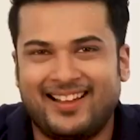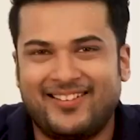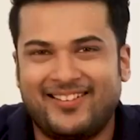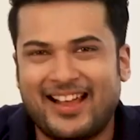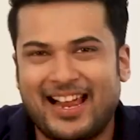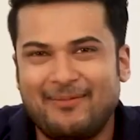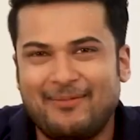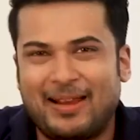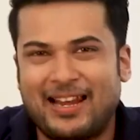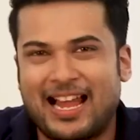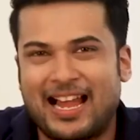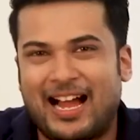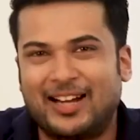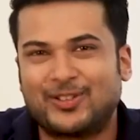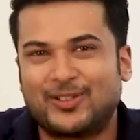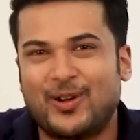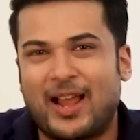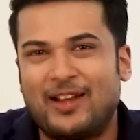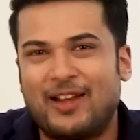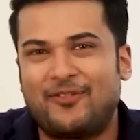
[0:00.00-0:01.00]
Realme
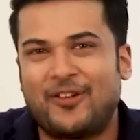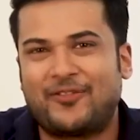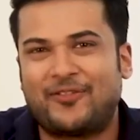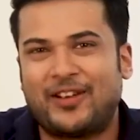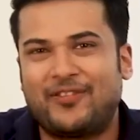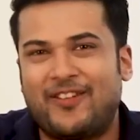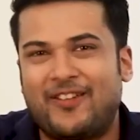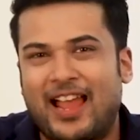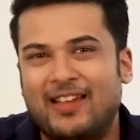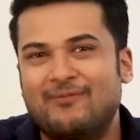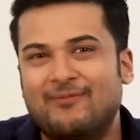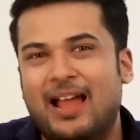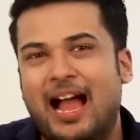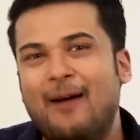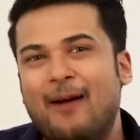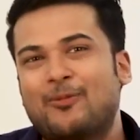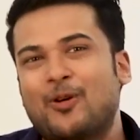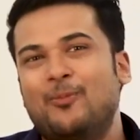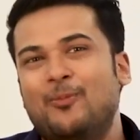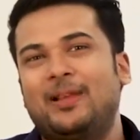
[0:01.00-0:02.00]
Narzo N55 में
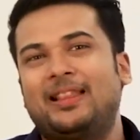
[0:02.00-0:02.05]
आपको